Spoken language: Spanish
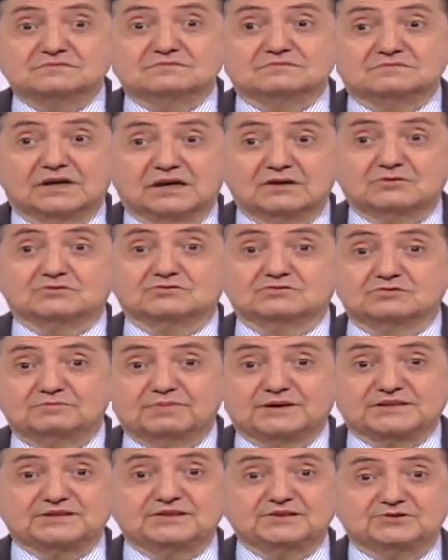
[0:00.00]
Va con su
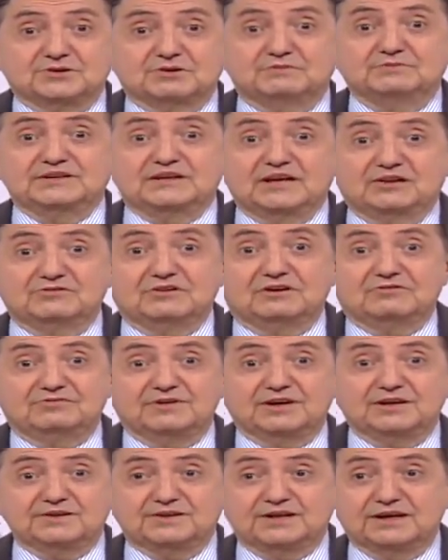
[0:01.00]
pasito mirando al
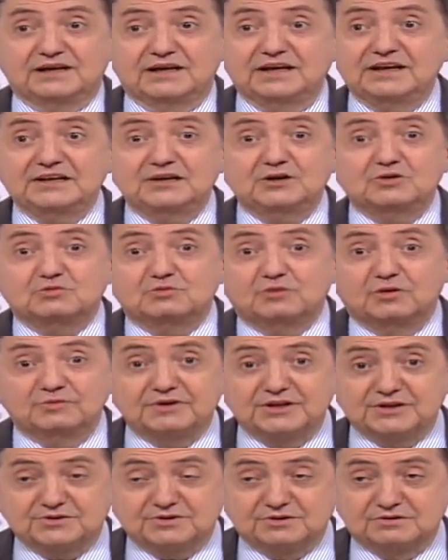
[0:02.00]
frente. En ningún
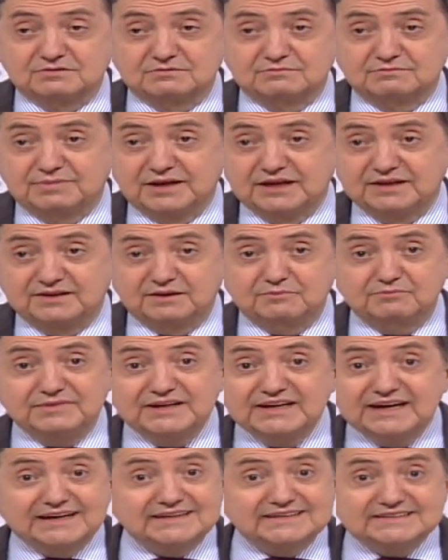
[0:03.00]
momento Biden
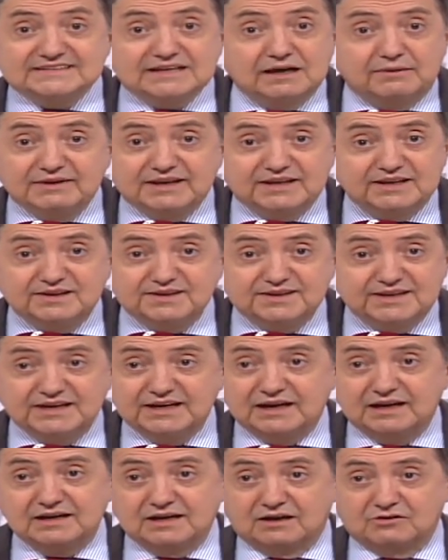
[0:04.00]
mira ni sabe quién
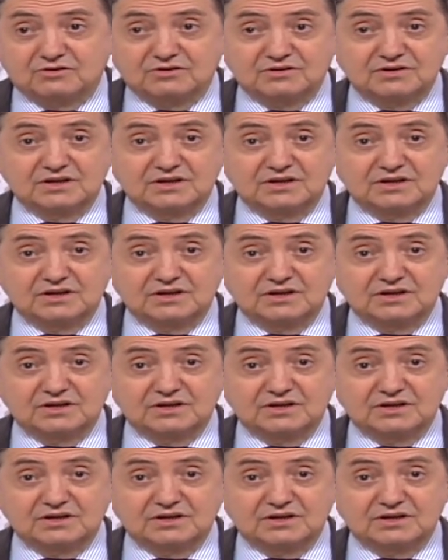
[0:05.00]
tiene al lado.